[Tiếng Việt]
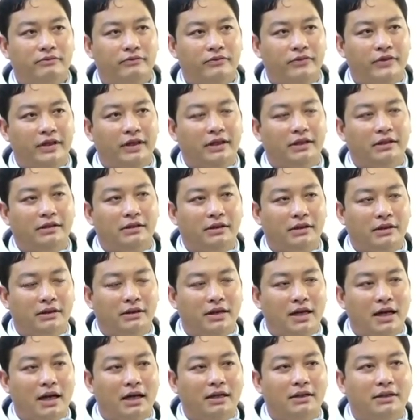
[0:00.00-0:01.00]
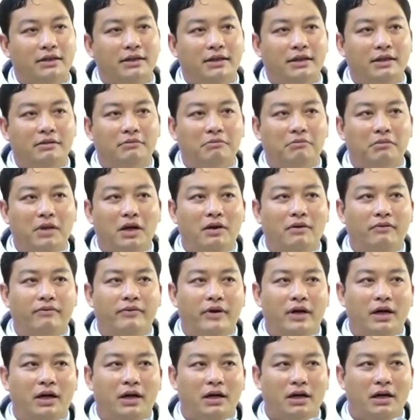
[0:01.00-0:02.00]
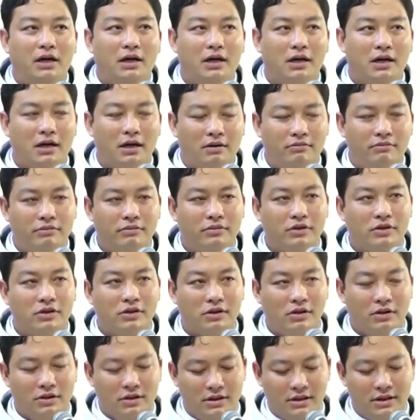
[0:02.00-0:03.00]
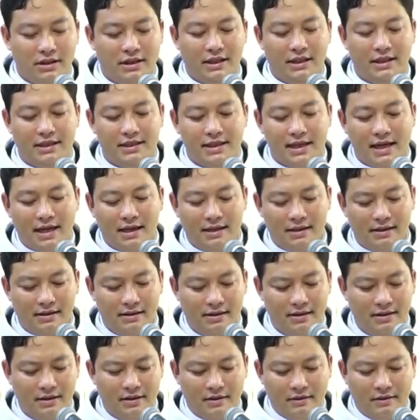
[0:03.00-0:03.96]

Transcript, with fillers: vì những đàn chiên bơ vơ không có người chăn.